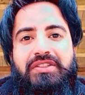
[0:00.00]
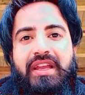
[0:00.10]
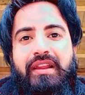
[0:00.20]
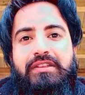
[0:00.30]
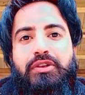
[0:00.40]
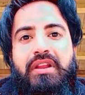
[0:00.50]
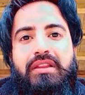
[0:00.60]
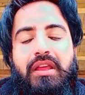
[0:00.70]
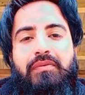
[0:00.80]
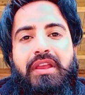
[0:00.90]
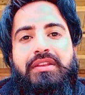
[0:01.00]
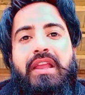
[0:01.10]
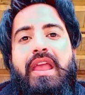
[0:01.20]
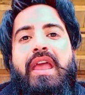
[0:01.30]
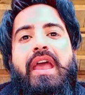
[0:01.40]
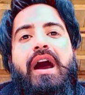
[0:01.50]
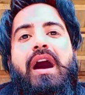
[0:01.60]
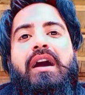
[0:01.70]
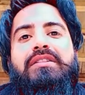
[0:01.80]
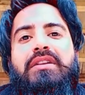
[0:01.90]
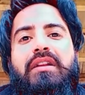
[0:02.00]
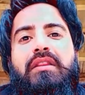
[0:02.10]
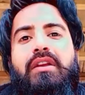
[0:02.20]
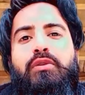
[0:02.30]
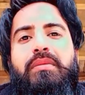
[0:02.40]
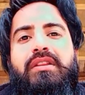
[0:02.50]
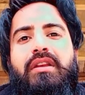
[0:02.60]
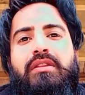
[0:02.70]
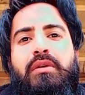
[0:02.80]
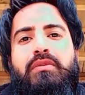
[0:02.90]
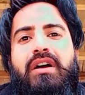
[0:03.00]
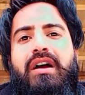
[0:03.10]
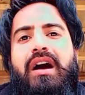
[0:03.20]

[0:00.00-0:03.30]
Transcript: चैनल जुनेद दरवेश आज कर उम्मीद करता हूं का